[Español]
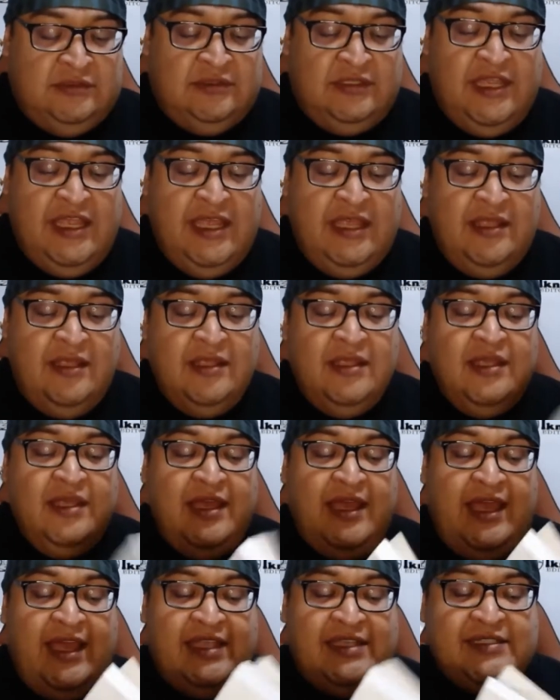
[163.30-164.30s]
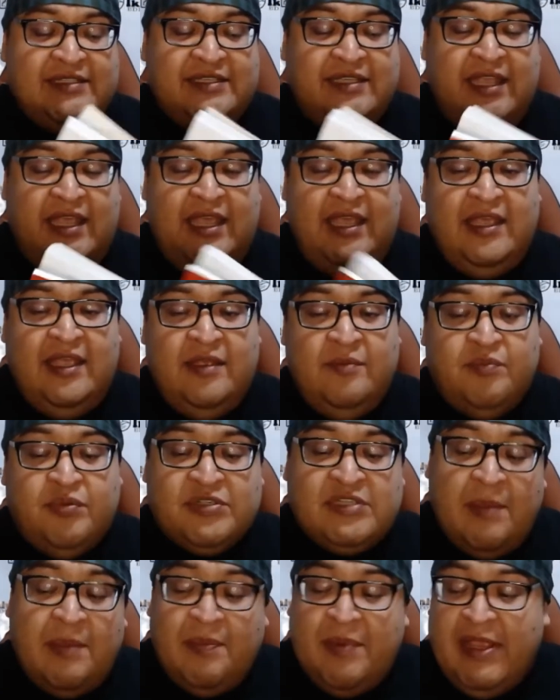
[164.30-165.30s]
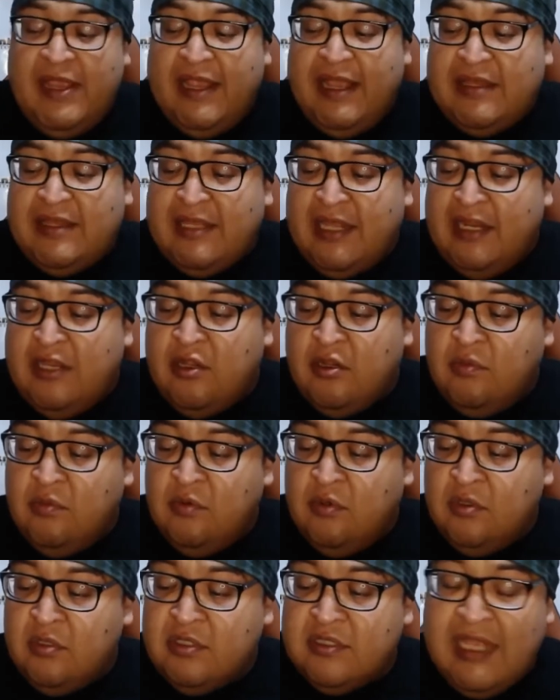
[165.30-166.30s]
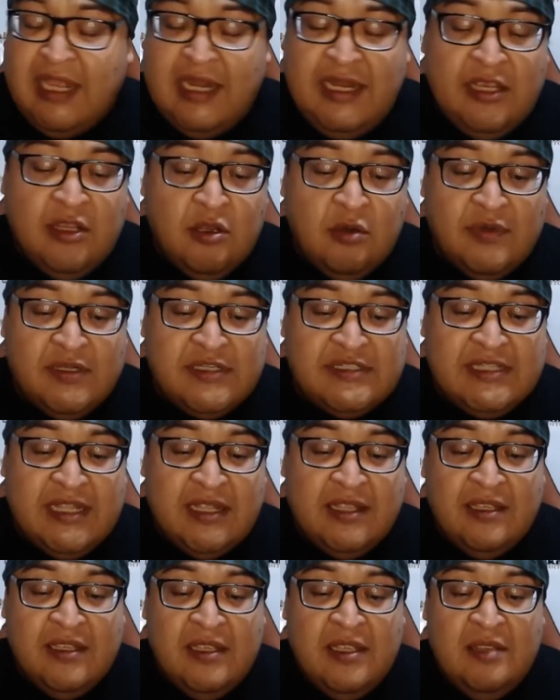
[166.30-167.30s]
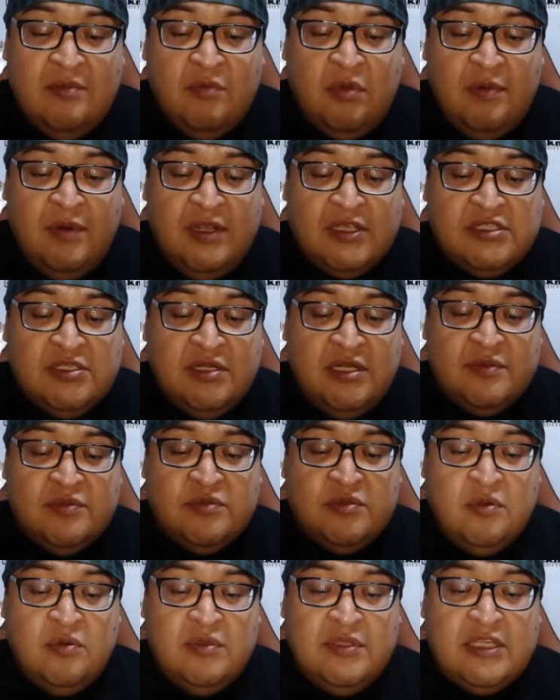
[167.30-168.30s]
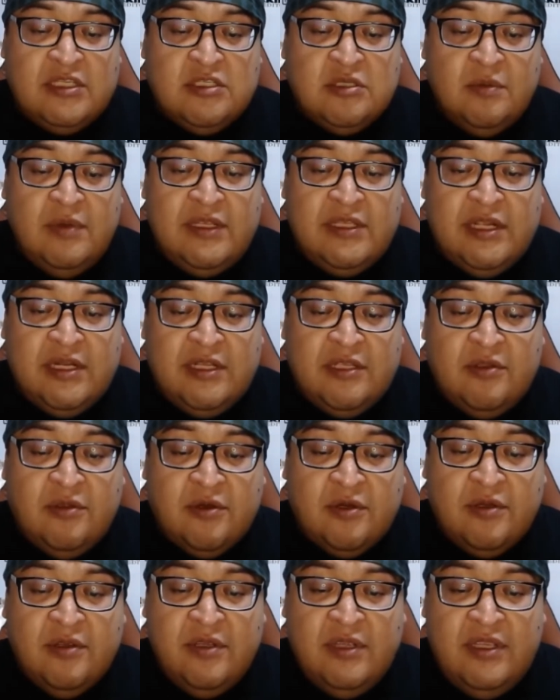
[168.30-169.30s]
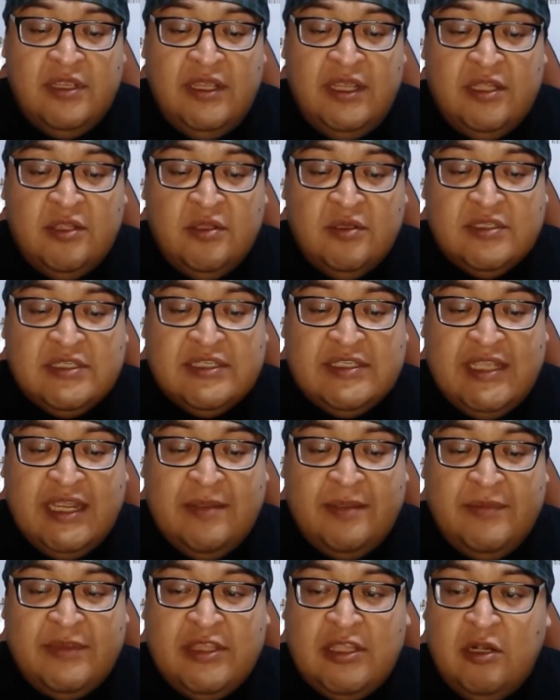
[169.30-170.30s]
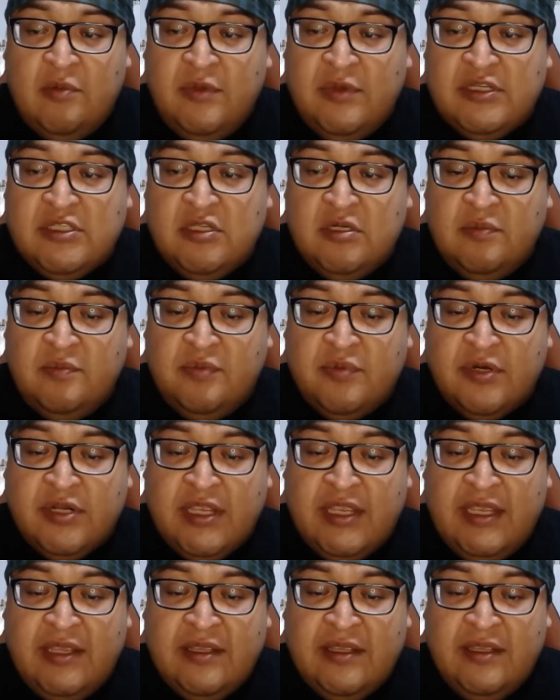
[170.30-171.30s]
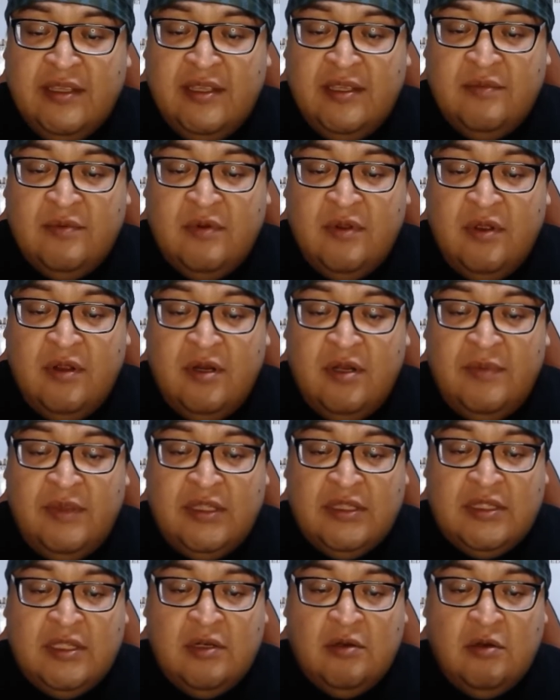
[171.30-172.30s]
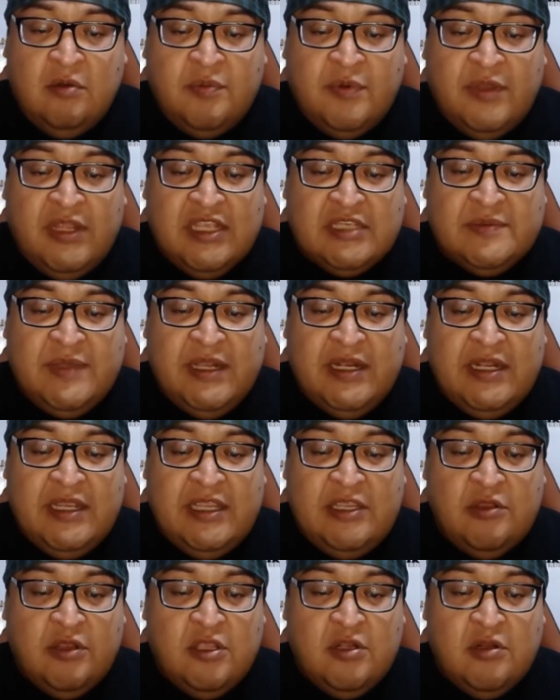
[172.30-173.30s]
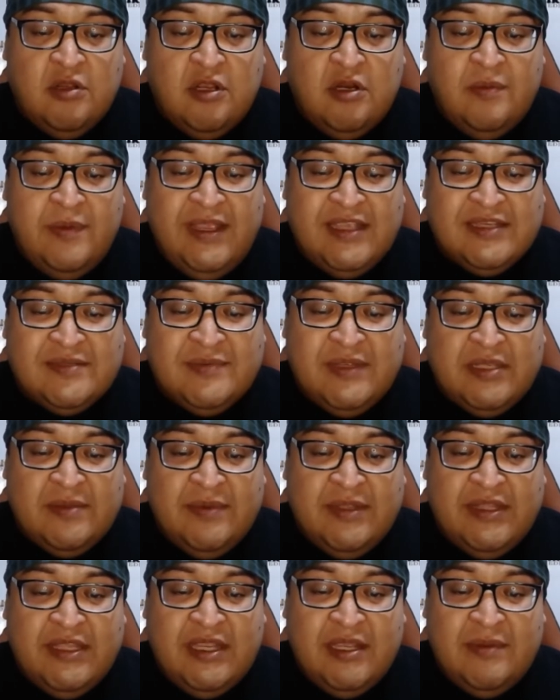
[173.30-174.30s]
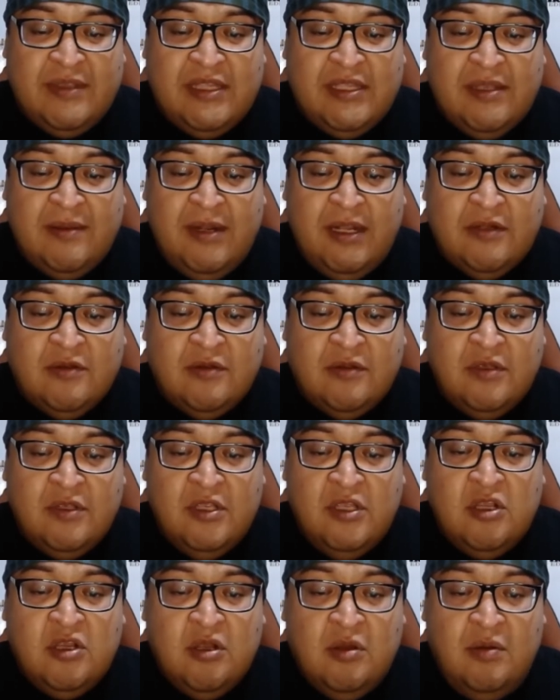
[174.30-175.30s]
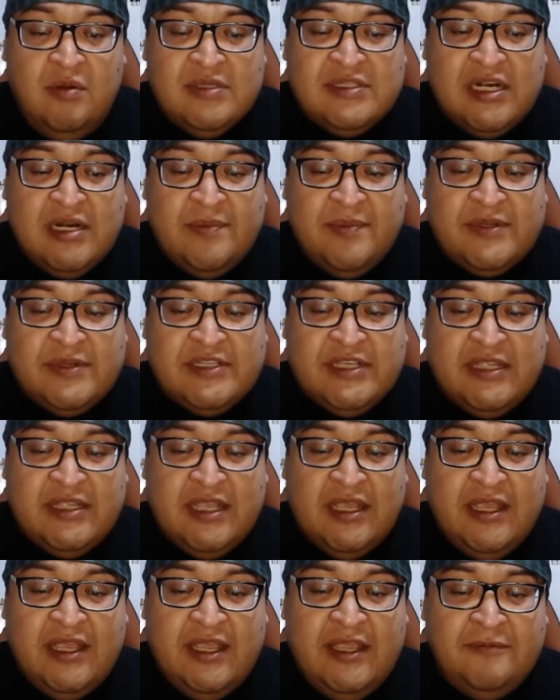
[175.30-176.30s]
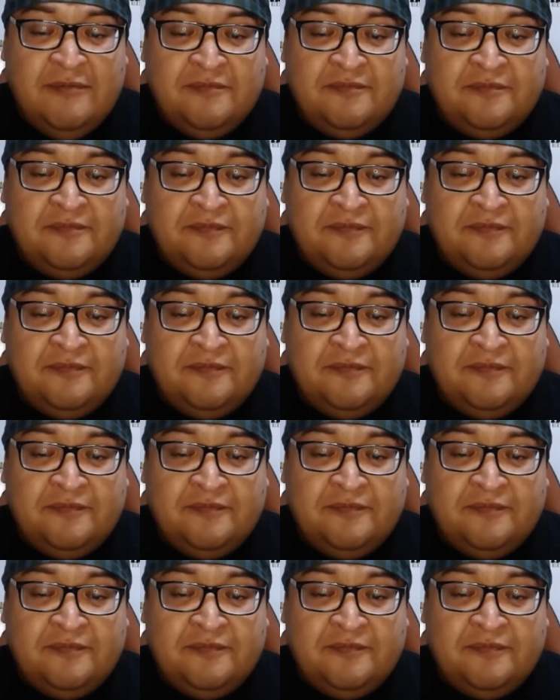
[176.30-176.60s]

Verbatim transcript: y este, pues se aplica tal y, como, tal y como está. Población absoluta sobre territorio. Entonces déjame te lo muestro porque probablemente no lo puedas ver y yo quiero que lo veas matemáticamente hablando. ¿Cómo se representa? ¿eh?